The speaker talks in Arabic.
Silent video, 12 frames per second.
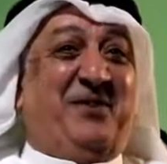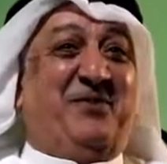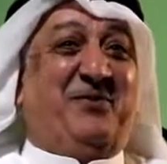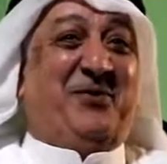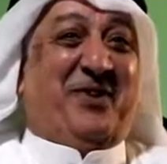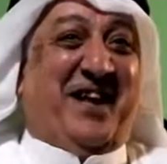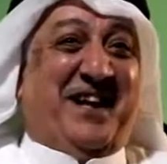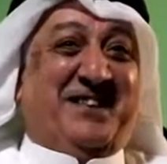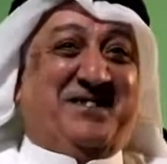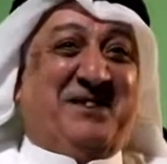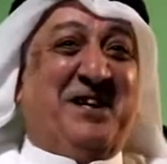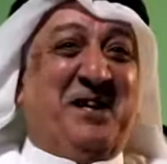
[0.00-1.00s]

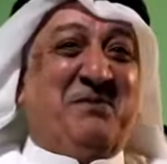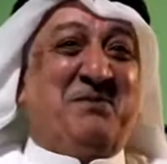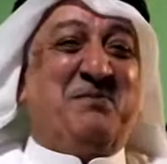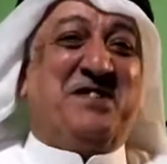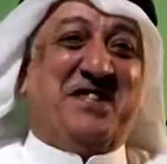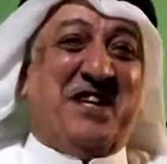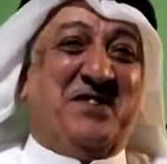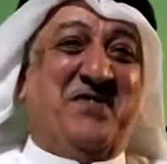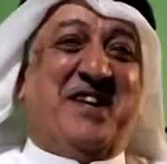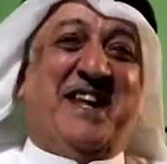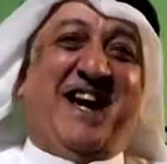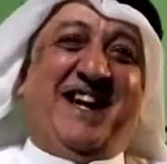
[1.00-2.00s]
الفراش
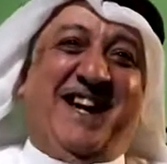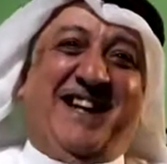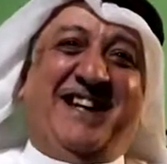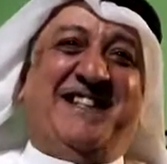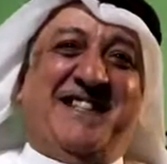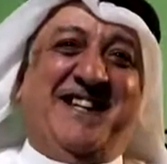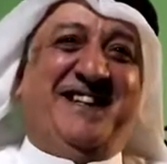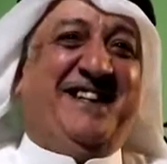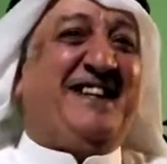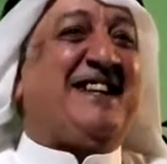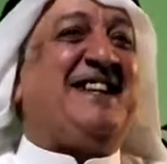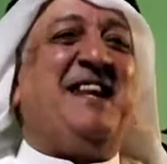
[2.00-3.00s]
بالمستشفى داق علي تسالني
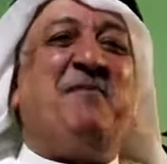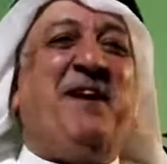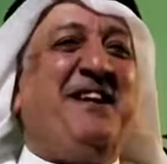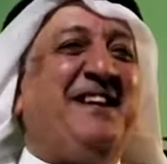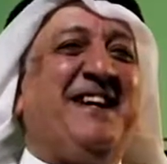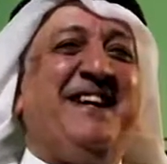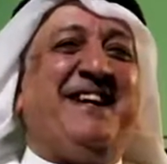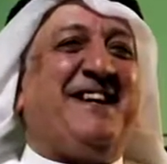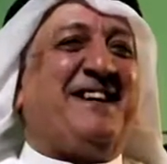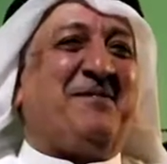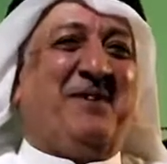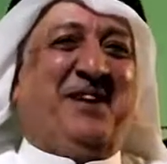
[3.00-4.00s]
قلت له ما عندي
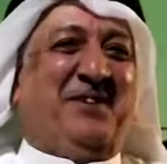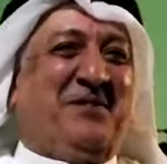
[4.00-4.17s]
غيرك بعد